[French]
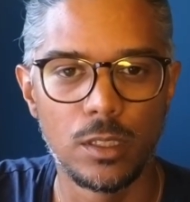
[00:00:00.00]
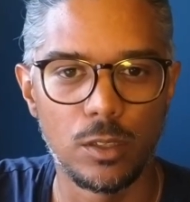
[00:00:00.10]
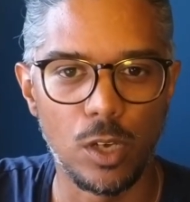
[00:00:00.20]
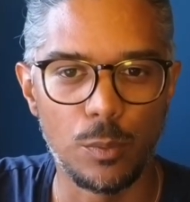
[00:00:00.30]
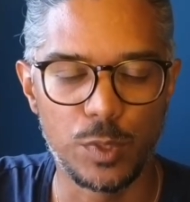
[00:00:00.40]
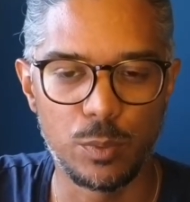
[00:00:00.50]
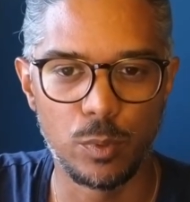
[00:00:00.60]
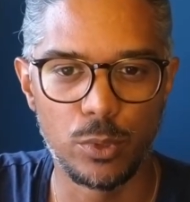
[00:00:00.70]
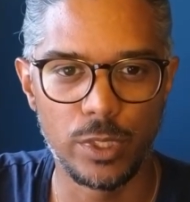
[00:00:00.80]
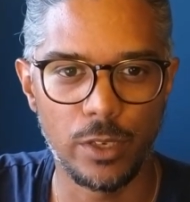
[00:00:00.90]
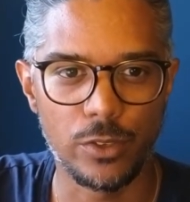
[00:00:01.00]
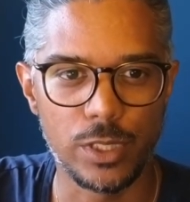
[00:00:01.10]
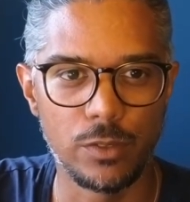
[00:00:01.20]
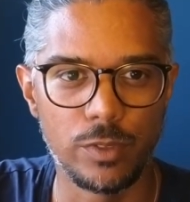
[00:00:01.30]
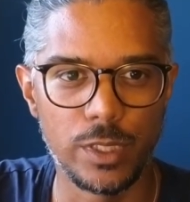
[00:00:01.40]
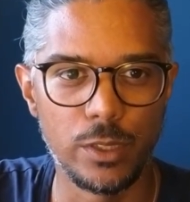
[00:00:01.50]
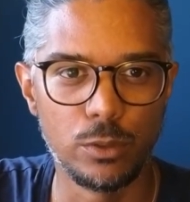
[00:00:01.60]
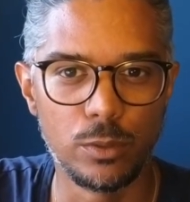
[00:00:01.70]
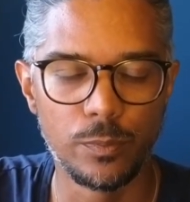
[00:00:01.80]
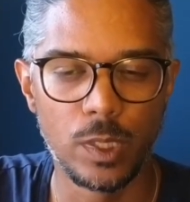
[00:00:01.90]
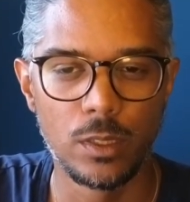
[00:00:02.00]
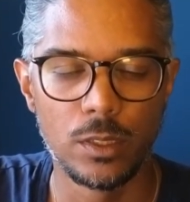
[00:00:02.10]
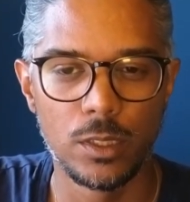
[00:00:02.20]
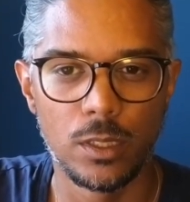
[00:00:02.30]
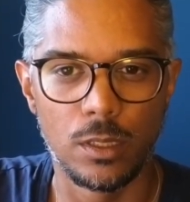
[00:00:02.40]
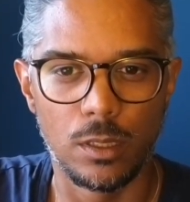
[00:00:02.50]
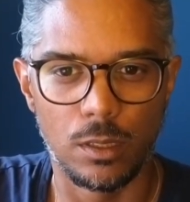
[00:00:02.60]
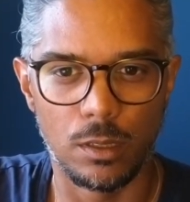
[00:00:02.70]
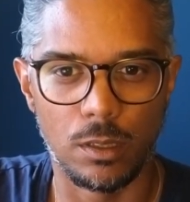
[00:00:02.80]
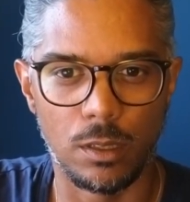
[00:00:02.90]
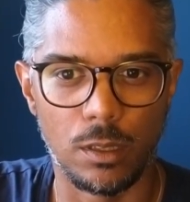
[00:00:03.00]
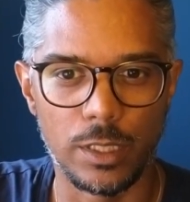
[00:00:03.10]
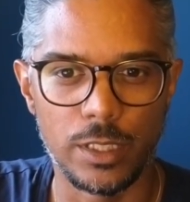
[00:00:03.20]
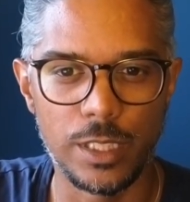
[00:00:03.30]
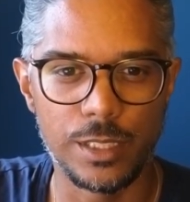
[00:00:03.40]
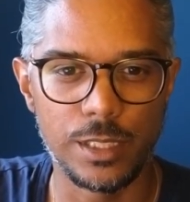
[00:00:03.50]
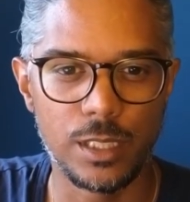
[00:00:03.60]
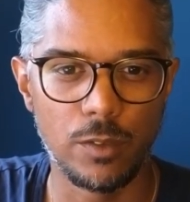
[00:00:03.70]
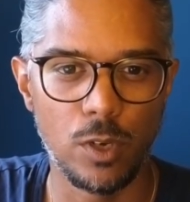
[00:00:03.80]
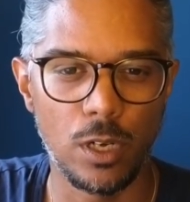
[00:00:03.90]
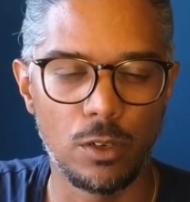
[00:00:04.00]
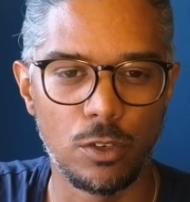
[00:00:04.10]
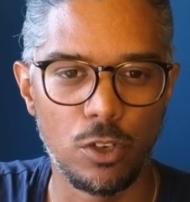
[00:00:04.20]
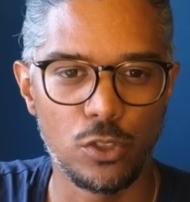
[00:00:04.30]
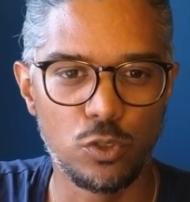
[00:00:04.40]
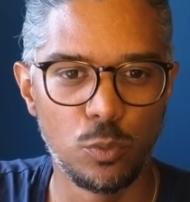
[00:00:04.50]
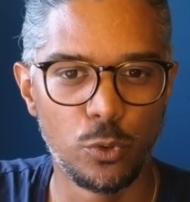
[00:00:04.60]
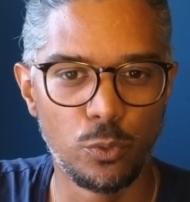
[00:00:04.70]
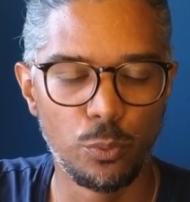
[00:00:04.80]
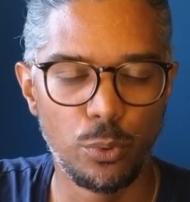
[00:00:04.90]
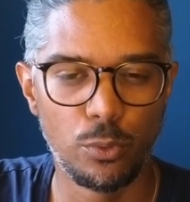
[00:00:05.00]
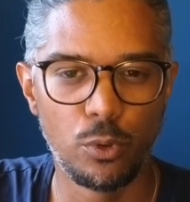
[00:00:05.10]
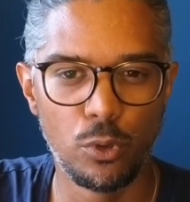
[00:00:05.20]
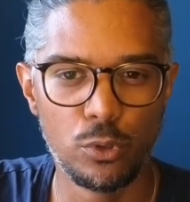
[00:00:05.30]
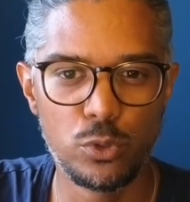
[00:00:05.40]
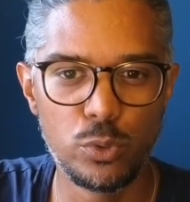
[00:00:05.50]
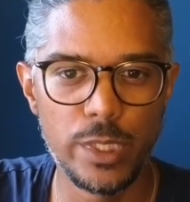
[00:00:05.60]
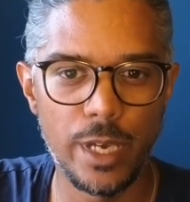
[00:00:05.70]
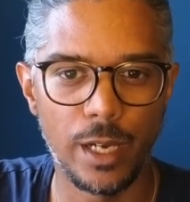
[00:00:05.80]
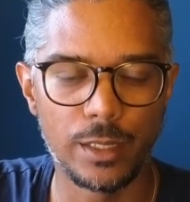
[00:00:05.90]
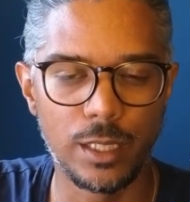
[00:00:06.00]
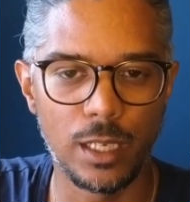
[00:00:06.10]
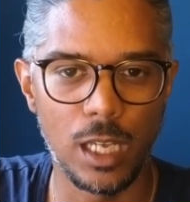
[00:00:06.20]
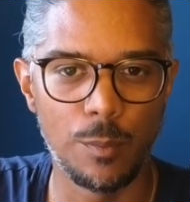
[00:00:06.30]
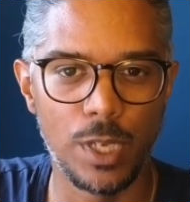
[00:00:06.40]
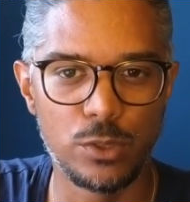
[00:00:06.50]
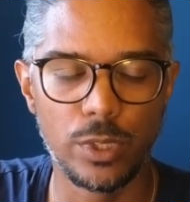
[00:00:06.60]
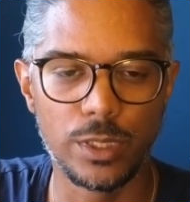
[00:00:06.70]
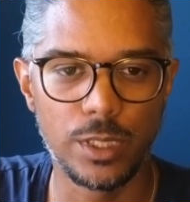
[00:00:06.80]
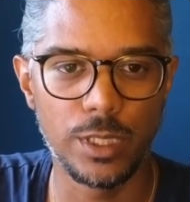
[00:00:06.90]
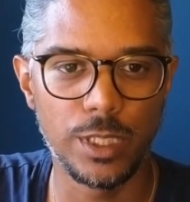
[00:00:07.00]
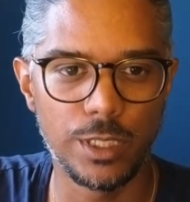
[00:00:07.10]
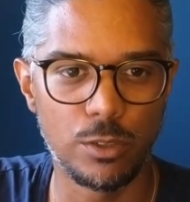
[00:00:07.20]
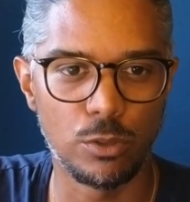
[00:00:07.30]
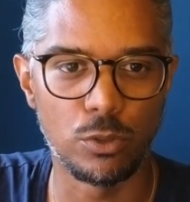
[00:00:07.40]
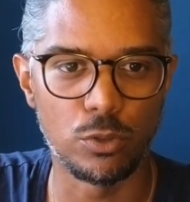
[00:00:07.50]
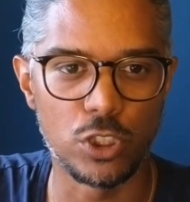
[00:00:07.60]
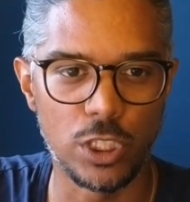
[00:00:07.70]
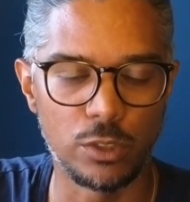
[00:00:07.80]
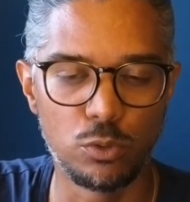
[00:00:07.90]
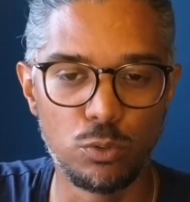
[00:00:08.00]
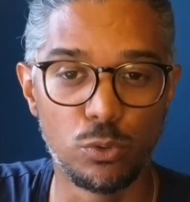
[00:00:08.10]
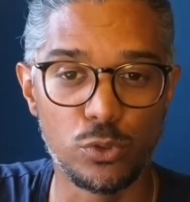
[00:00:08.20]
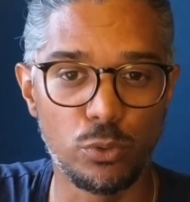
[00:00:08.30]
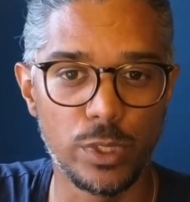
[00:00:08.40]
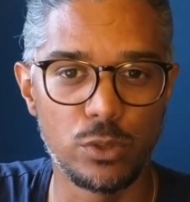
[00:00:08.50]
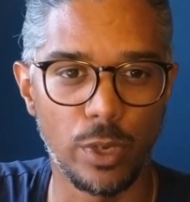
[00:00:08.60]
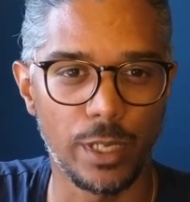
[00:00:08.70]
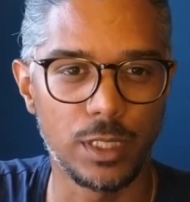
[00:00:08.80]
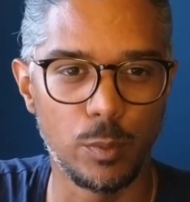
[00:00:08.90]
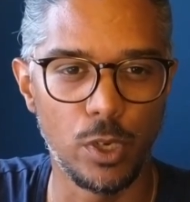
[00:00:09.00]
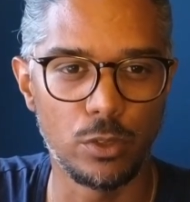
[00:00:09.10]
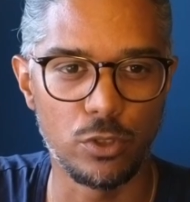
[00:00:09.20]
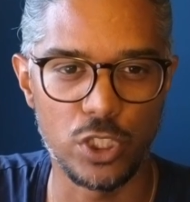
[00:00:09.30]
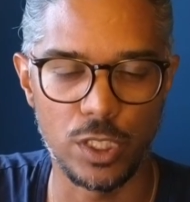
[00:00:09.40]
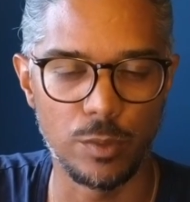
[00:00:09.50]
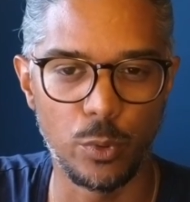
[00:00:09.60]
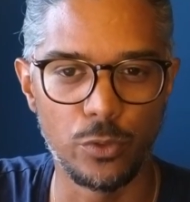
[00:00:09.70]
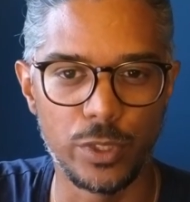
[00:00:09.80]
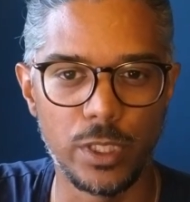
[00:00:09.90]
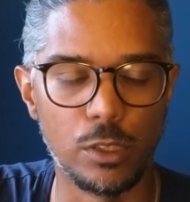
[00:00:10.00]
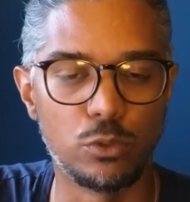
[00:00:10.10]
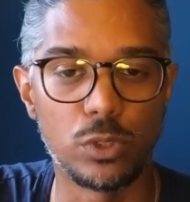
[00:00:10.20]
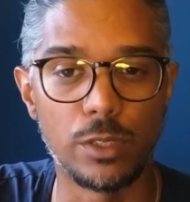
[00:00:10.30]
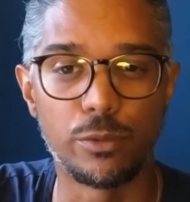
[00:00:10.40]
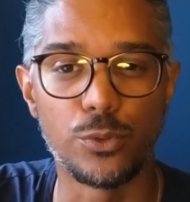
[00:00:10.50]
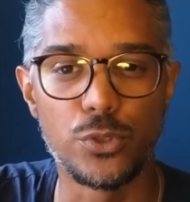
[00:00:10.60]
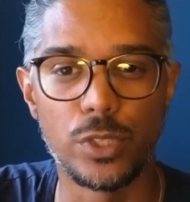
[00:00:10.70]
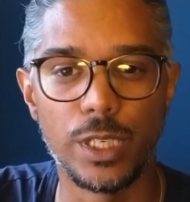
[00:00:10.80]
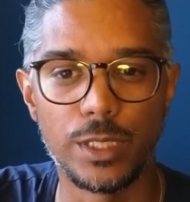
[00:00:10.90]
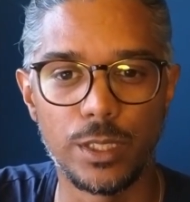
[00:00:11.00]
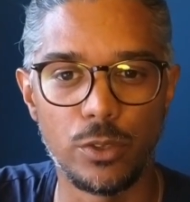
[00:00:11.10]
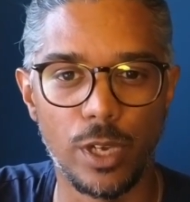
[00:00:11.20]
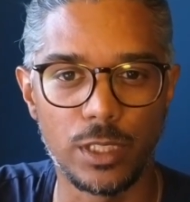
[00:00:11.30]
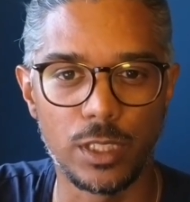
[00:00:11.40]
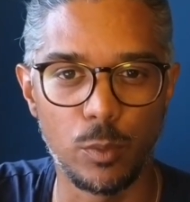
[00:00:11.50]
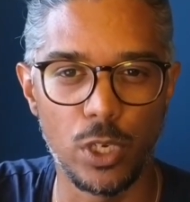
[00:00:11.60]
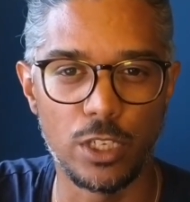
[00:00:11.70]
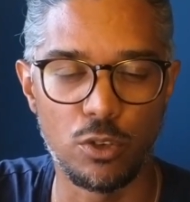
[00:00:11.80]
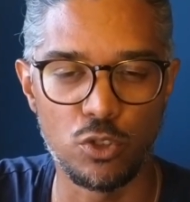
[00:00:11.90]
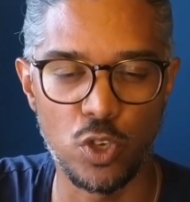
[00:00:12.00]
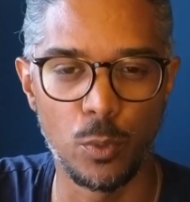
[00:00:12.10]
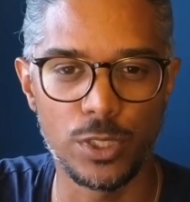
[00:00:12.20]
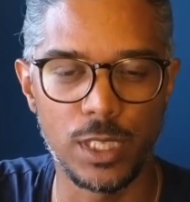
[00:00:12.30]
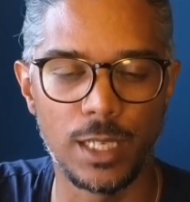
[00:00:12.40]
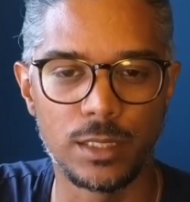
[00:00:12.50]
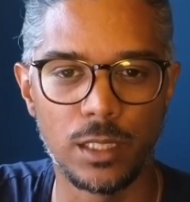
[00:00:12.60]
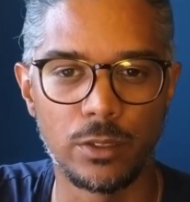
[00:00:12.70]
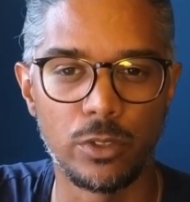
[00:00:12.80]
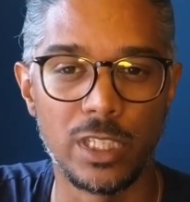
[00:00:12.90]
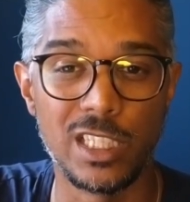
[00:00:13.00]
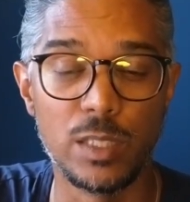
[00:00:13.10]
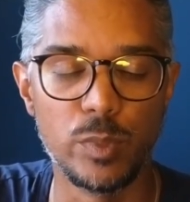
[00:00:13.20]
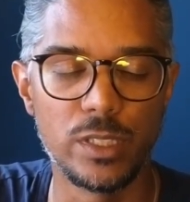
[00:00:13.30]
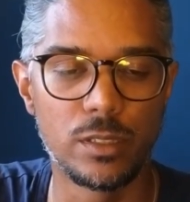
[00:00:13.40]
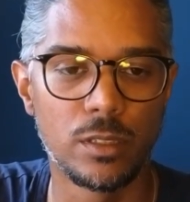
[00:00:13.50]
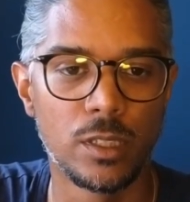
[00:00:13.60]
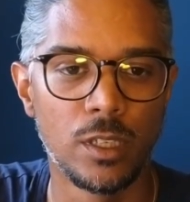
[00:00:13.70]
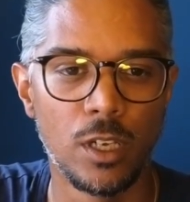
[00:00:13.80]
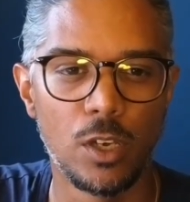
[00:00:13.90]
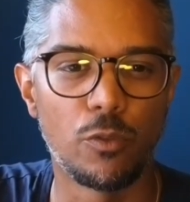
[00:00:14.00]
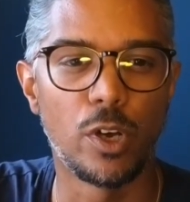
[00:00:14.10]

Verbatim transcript: euh, un petit peu plus tard dans cette vidéo. Euh, l'idée, c'est de savoir euh, lorsque mon produit a atteint la maturité et que j'ai tout construit sur Airtable, que j'ai profité de toutes les fonctionnalités de Airtable et que je commence à atteindre les limites. On